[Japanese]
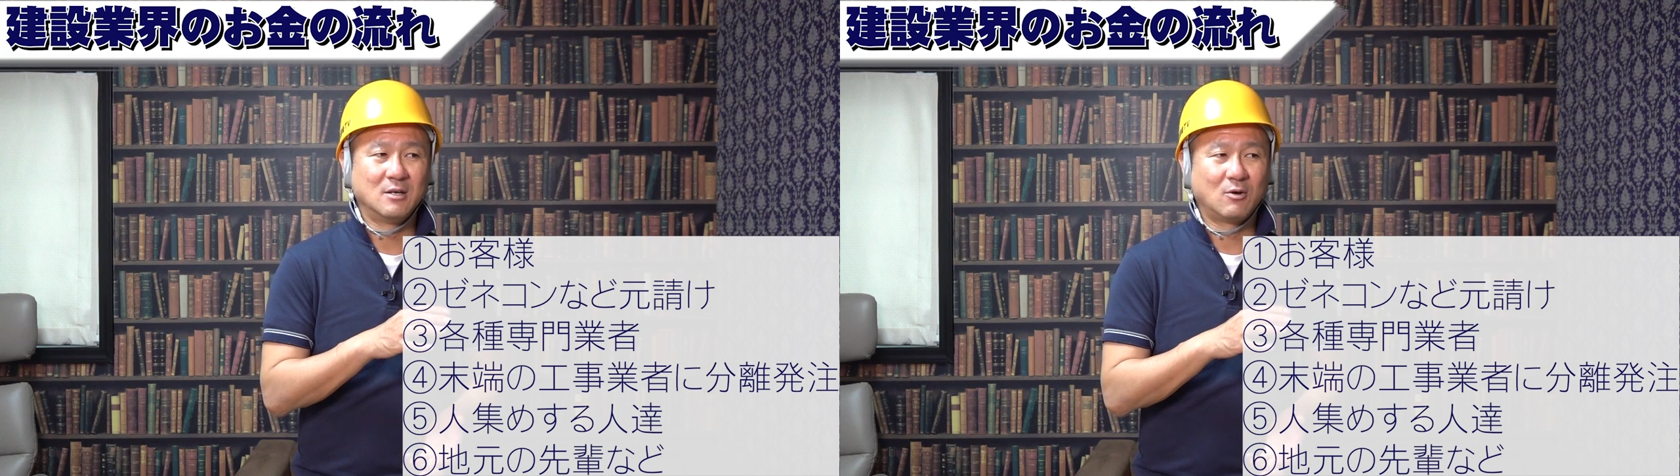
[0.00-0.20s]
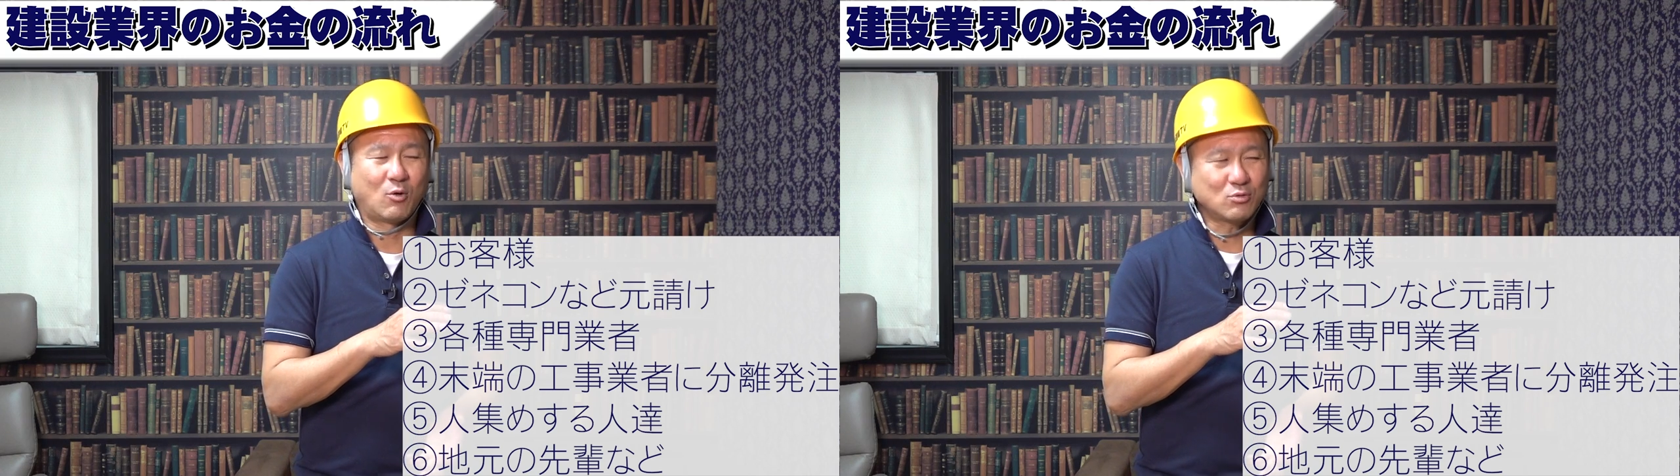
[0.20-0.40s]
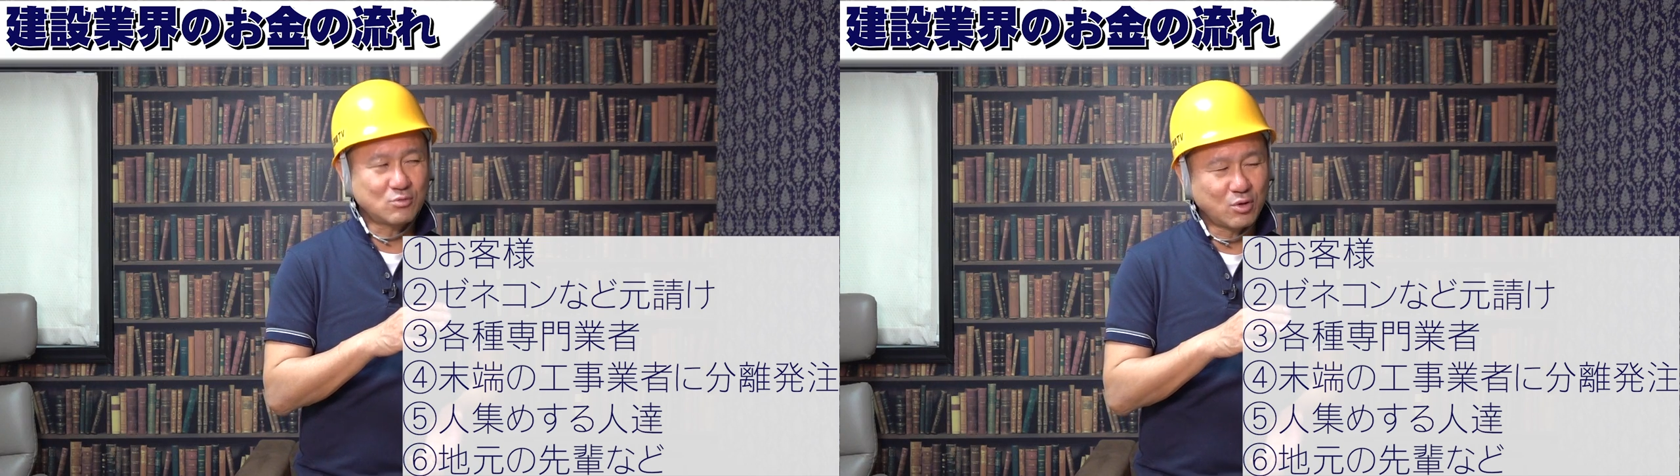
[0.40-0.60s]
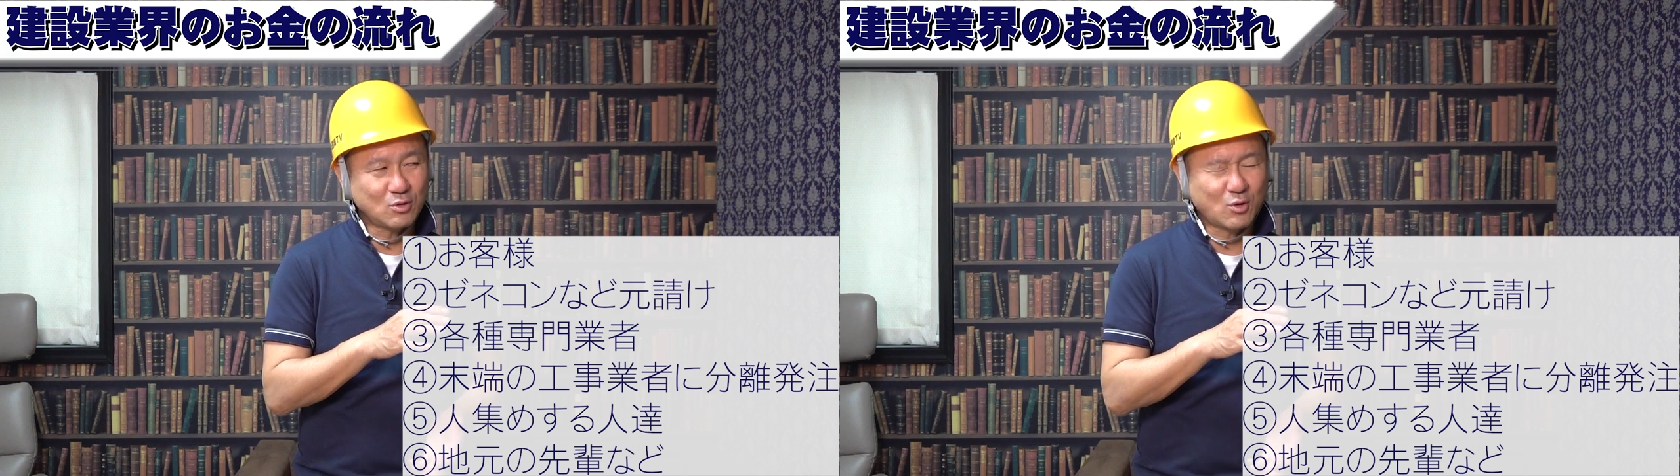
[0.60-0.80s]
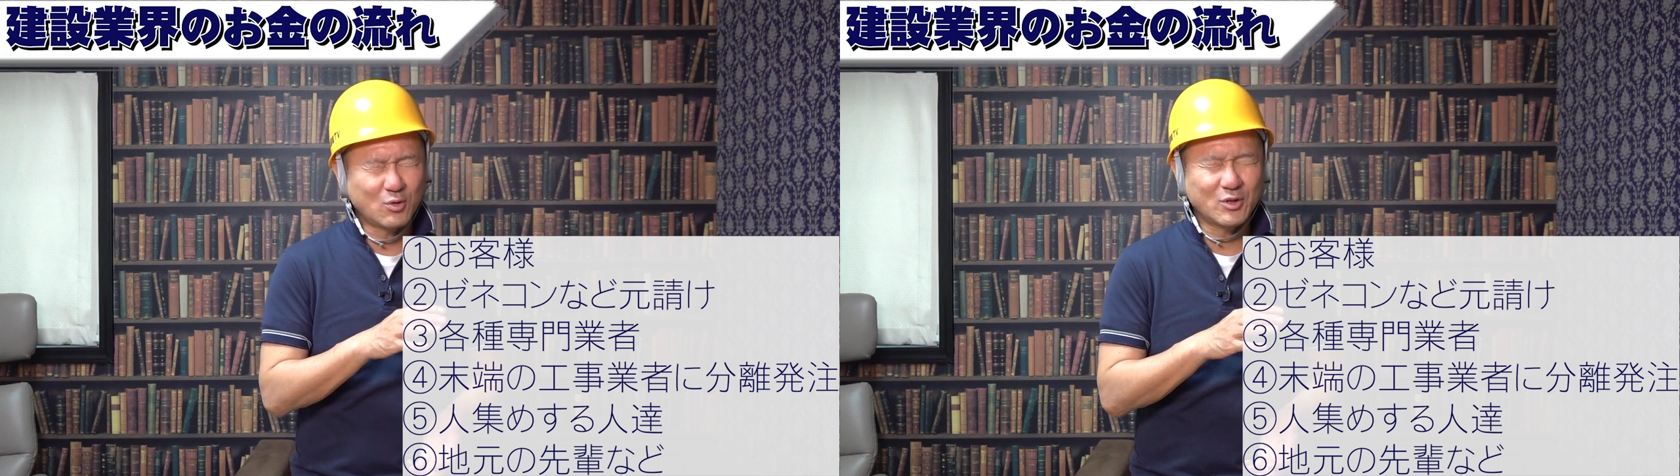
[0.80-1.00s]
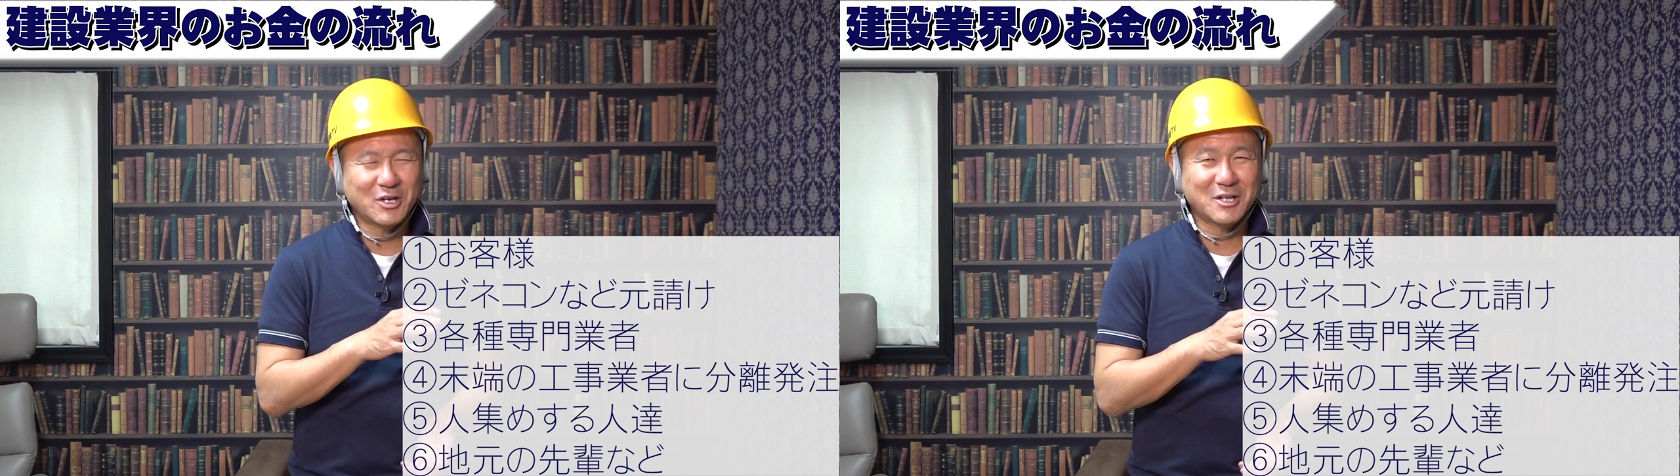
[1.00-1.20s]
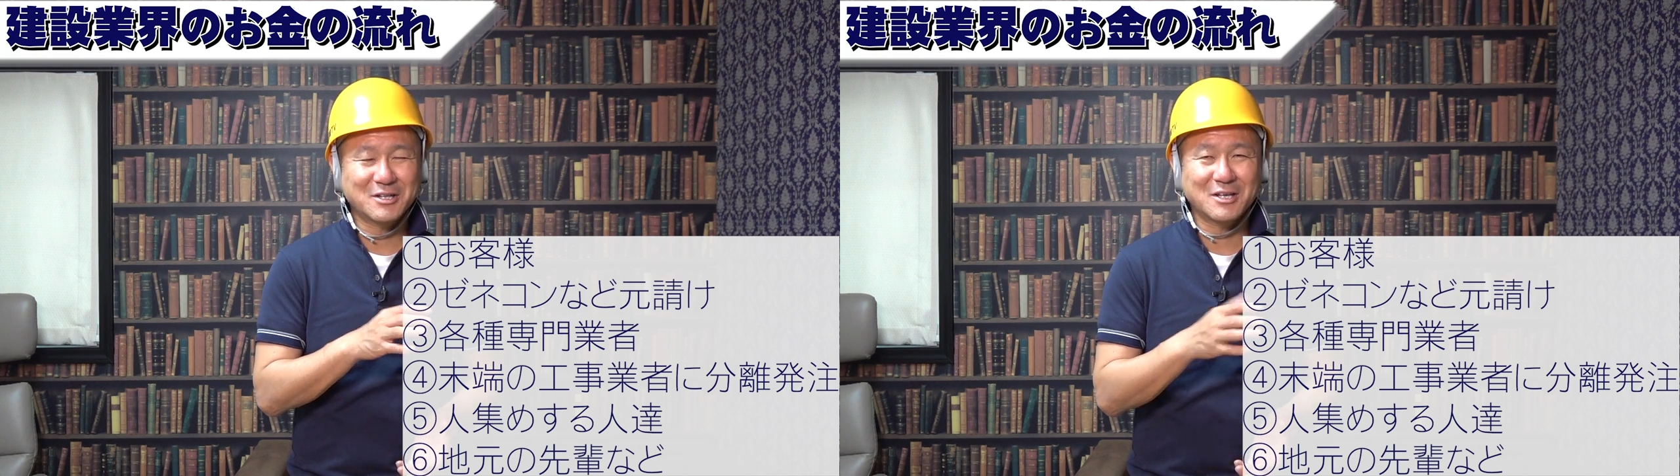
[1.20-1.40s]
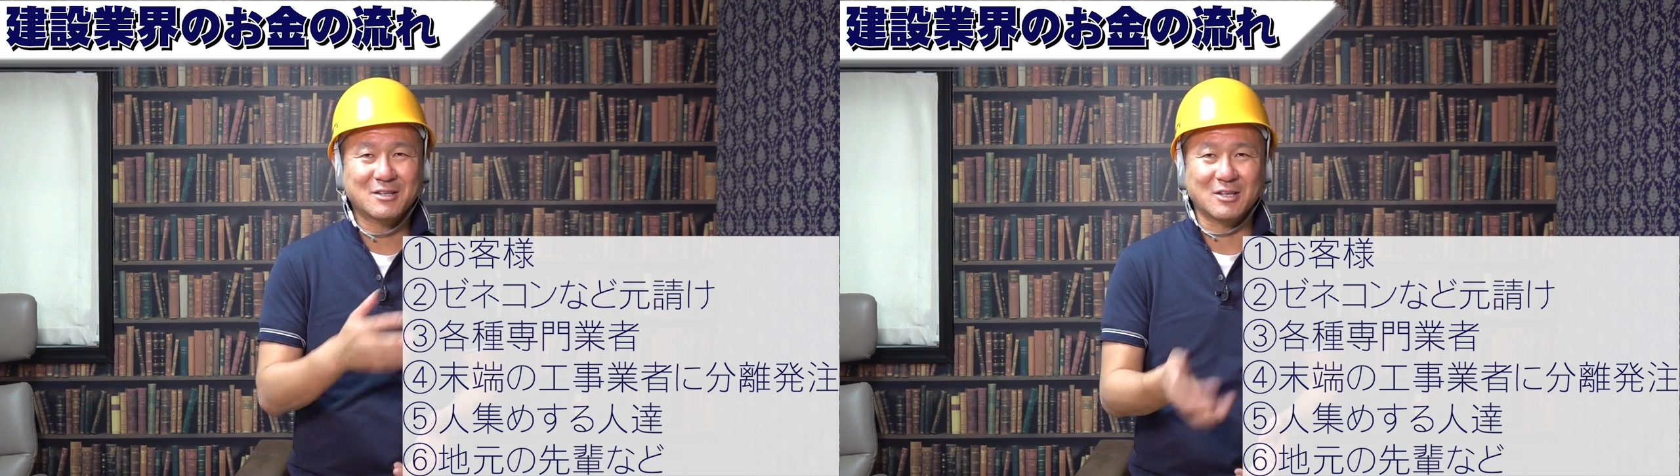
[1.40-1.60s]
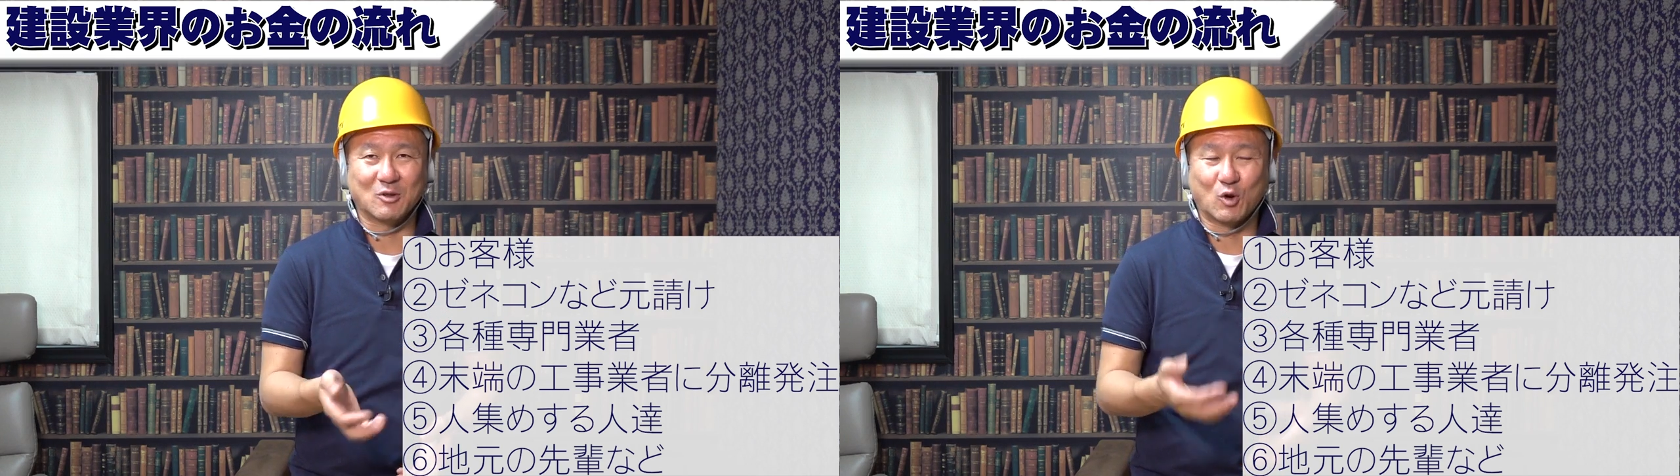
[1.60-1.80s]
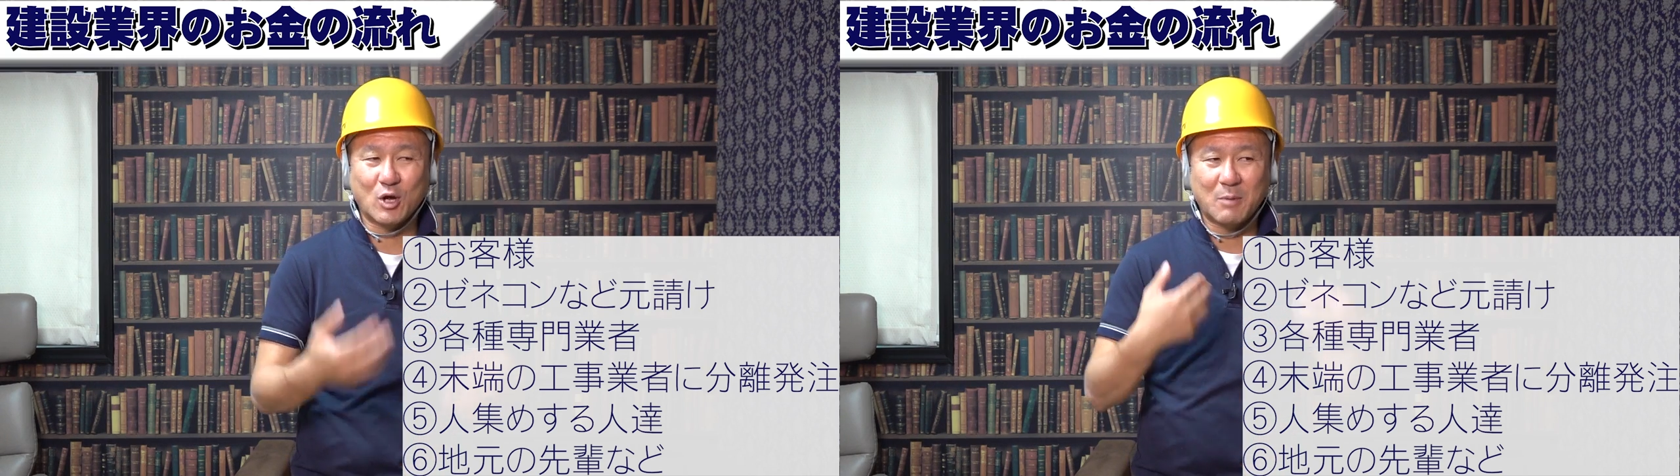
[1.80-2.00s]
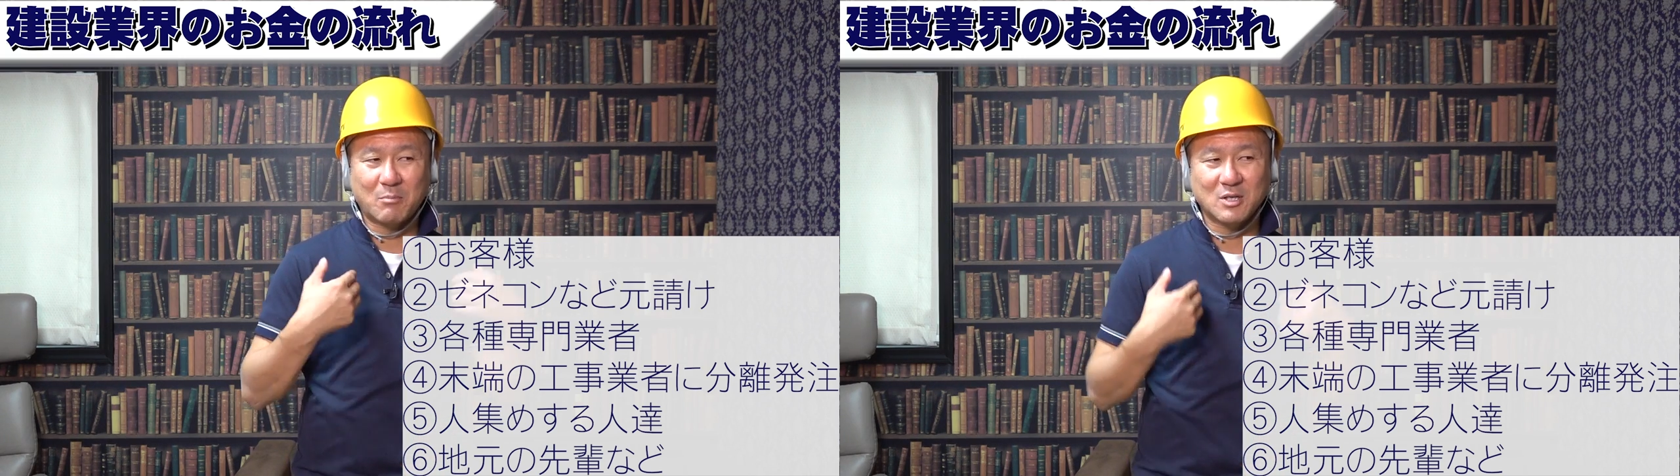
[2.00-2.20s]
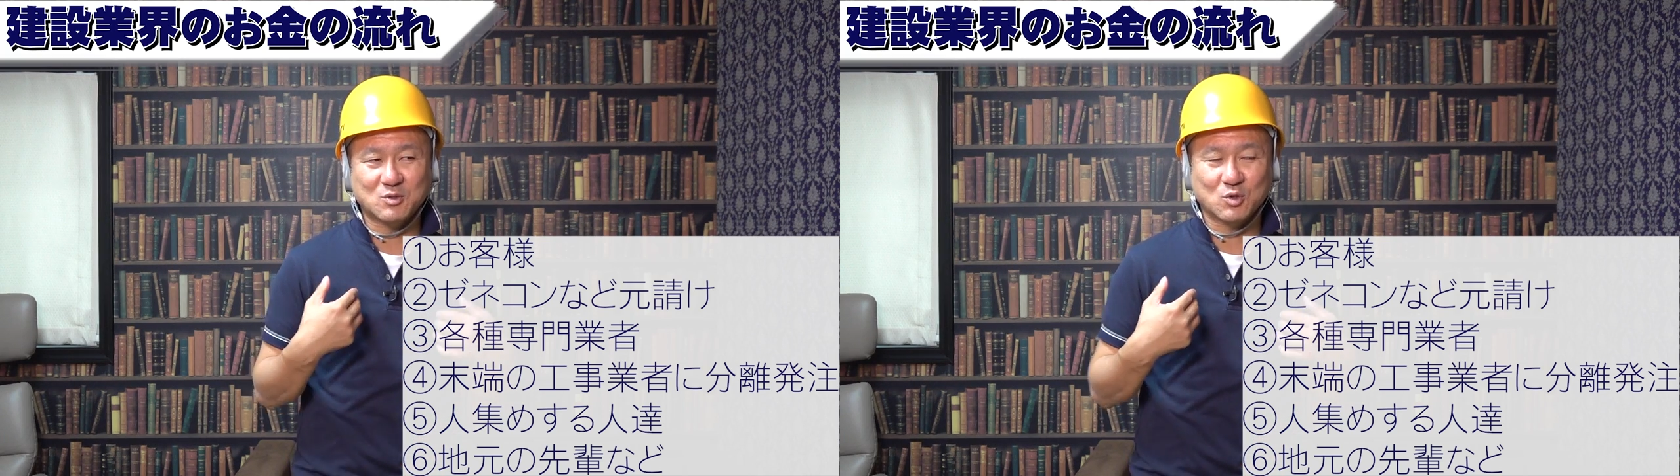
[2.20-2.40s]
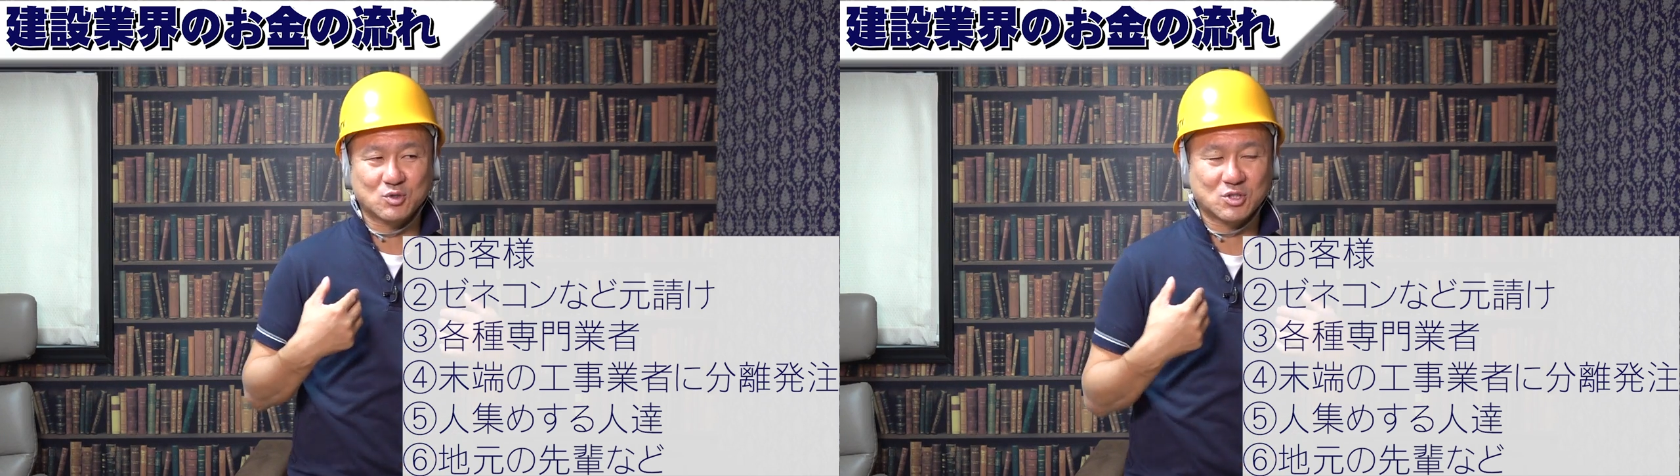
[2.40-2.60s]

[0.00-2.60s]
本当にこんな値段でやってんの俺はあんまりそっ